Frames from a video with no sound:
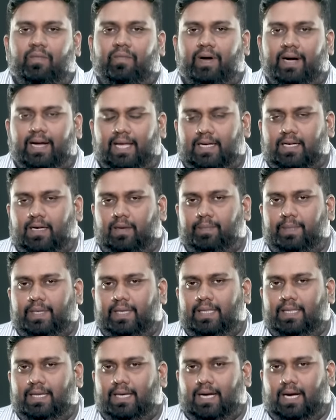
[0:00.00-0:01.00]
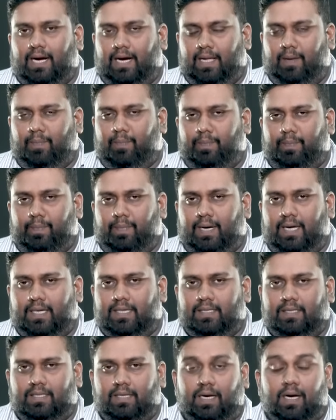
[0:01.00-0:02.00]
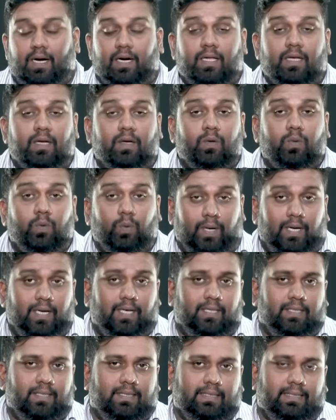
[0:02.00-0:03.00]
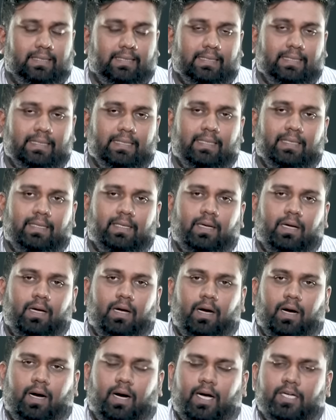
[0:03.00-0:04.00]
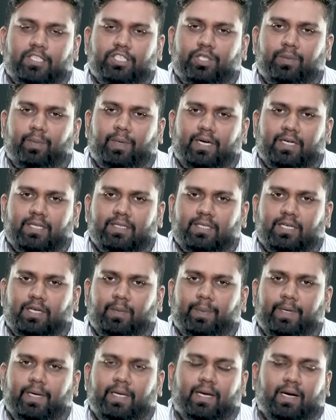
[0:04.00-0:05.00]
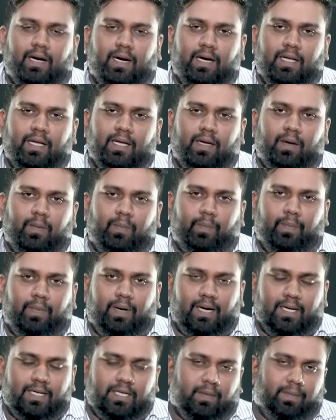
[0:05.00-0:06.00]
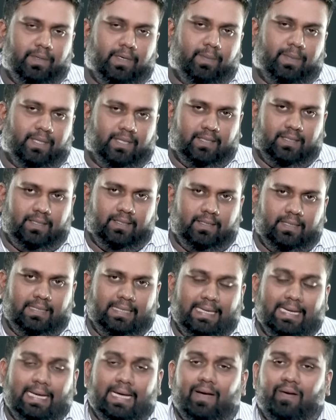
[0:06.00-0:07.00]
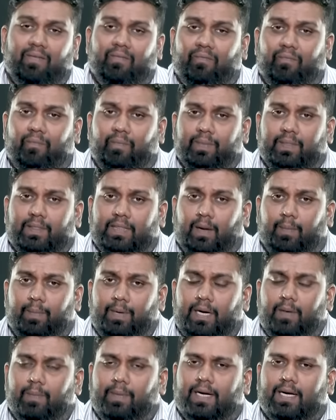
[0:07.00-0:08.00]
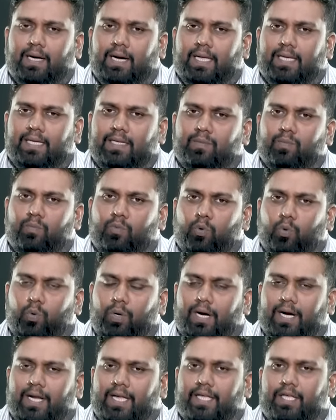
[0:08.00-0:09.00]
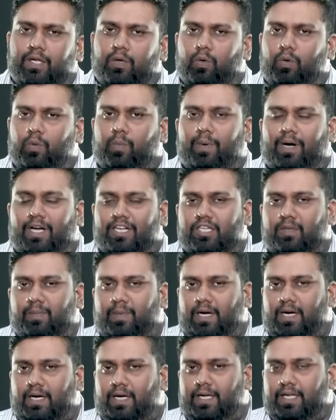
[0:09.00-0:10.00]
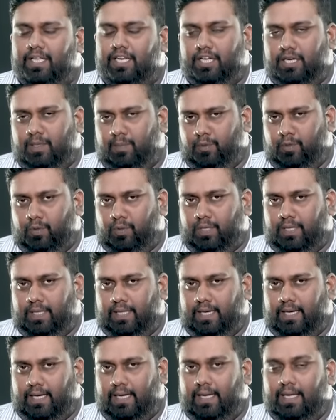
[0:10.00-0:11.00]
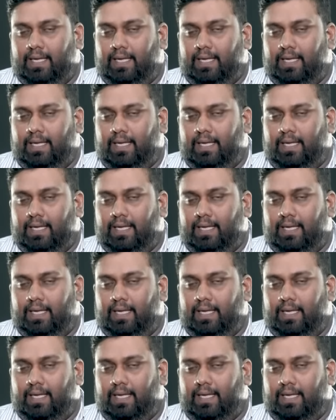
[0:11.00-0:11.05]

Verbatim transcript: வணக்கம் இது களம் மாற்றத்துக்கான குரல் ஆட்சி மாற்றத்துக்கு பின்னரான மாற்றம் என்பது தமிழ் மக்களையும் உள்ளடக்கிய ஒரு மாற்றமாக இருக்க போகின்றதா